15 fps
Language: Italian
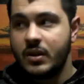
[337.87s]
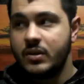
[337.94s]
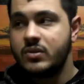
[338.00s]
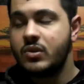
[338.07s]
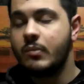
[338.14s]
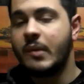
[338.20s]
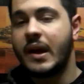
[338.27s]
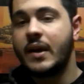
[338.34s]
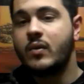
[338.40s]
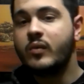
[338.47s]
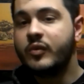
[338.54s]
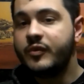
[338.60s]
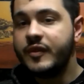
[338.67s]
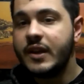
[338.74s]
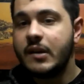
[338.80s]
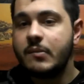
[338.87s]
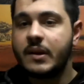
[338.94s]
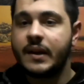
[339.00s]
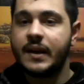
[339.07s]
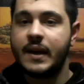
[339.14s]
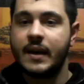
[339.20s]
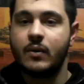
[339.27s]
Insomma, è un
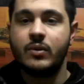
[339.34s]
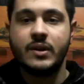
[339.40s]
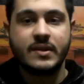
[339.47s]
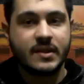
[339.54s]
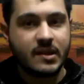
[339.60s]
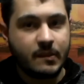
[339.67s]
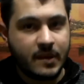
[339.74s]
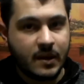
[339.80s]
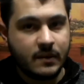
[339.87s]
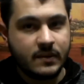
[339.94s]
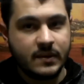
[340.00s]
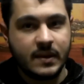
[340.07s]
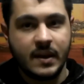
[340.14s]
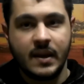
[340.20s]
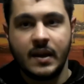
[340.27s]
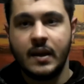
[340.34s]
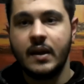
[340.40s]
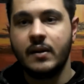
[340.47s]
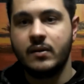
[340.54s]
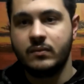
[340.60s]
film che onestamente,